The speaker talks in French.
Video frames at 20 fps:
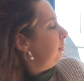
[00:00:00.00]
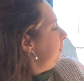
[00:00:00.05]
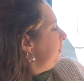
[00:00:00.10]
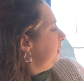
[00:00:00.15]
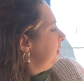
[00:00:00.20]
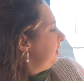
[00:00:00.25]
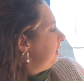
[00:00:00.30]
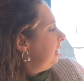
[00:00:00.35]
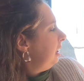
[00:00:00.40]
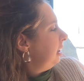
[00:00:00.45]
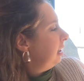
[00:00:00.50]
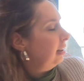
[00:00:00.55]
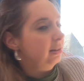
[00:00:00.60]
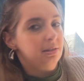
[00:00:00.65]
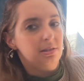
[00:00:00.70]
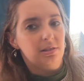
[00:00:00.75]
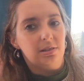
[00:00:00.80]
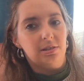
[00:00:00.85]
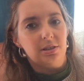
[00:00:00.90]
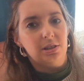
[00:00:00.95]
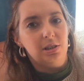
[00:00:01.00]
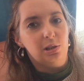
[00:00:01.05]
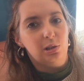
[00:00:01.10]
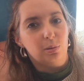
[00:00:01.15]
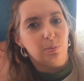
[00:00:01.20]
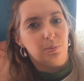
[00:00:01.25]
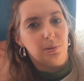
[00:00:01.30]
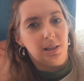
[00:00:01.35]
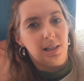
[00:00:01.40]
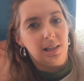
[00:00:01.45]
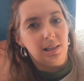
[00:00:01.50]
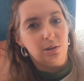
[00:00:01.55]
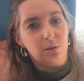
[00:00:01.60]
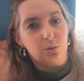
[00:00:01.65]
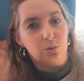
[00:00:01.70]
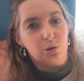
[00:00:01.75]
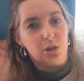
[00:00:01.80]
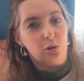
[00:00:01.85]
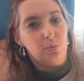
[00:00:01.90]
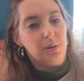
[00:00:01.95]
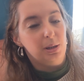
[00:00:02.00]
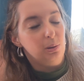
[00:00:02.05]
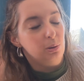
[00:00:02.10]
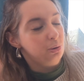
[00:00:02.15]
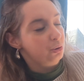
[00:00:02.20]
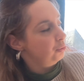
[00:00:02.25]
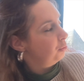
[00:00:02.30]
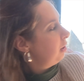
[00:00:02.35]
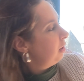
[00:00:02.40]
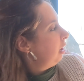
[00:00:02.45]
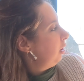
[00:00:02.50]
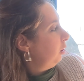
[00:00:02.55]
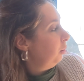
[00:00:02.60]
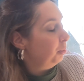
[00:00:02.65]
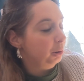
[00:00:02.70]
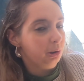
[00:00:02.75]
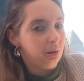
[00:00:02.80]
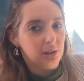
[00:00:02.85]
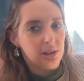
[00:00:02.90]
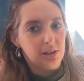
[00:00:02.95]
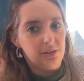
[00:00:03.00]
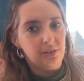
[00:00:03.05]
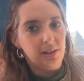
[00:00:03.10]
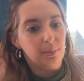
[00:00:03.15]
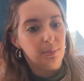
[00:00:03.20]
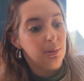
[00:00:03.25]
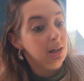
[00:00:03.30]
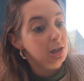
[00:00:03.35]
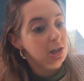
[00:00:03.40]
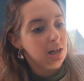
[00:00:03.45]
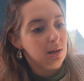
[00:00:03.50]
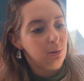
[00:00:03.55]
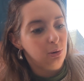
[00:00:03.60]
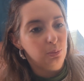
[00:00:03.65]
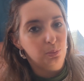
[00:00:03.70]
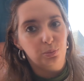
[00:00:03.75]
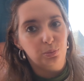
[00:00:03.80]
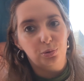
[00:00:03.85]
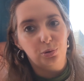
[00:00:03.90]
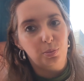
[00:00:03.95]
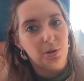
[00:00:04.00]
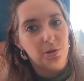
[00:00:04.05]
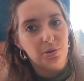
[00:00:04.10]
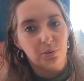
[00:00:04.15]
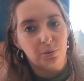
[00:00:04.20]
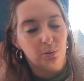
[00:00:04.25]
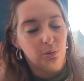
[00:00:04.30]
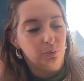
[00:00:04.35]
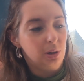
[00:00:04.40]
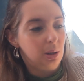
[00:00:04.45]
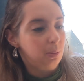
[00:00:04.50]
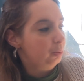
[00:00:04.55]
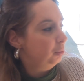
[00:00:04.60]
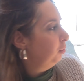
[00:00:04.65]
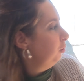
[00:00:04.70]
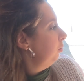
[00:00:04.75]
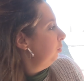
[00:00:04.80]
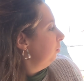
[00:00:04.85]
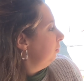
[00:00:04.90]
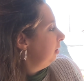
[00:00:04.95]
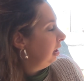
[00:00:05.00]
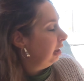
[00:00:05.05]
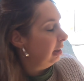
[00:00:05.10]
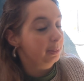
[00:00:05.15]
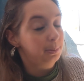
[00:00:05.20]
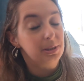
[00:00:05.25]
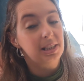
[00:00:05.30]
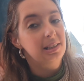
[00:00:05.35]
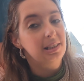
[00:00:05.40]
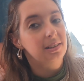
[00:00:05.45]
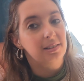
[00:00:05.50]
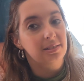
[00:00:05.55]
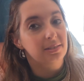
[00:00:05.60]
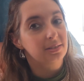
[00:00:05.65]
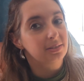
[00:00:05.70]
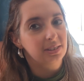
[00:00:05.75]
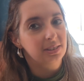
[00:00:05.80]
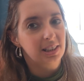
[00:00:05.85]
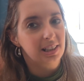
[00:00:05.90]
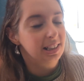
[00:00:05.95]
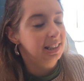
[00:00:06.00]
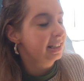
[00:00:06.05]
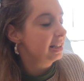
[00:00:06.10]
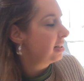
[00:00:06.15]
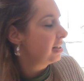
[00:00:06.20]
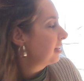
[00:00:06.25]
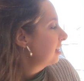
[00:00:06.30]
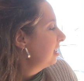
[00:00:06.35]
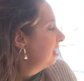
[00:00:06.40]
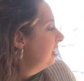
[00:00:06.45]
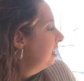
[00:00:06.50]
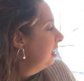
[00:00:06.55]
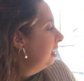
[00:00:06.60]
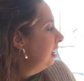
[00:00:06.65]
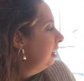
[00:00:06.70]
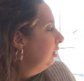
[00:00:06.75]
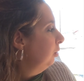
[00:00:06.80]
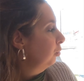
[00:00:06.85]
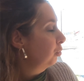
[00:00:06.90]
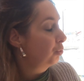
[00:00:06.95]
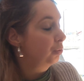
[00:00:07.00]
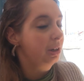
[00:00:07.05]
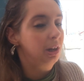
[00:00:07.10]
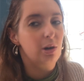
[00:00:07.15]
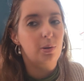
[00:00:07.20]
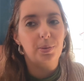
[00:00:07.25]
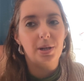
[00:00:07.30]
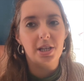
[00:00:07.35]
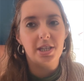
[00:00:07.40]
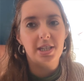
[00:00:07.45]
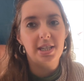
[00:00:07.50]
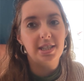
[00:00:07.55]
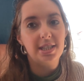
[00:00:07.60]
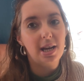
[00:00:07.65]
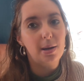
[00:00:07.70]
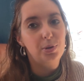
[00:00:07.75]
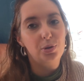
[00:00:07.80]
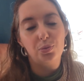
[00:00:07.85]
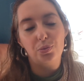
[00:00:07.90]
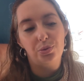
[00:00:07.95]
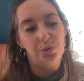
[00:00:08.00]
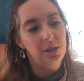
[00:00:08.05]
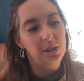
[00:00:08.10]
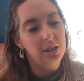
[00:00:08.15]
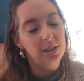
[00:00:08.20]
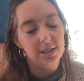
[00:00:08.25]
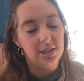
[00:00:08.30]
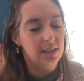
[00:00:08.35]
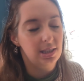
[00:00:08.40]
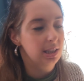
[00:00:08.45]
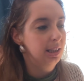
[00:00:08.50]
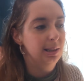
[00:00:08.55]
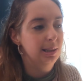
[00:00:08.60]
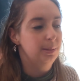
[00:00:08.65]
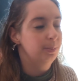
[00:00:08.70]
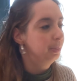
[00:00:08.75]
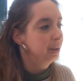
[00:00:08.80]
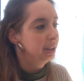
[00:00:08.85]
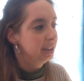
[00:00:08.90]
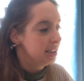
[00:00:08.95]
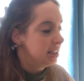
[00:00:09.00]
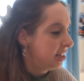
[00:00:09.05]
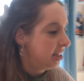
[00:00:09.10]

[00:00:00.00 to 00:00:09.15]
dans la bibliothèque. Ah, c'est une lampe LED que j'allumais le soir euh, pendant l'hiver, mais là je l'allume plus parce qu'on le voit plus. La pile elle est nasse. Donc je voulais remplacer ça, puis je me suis dit que c'était pas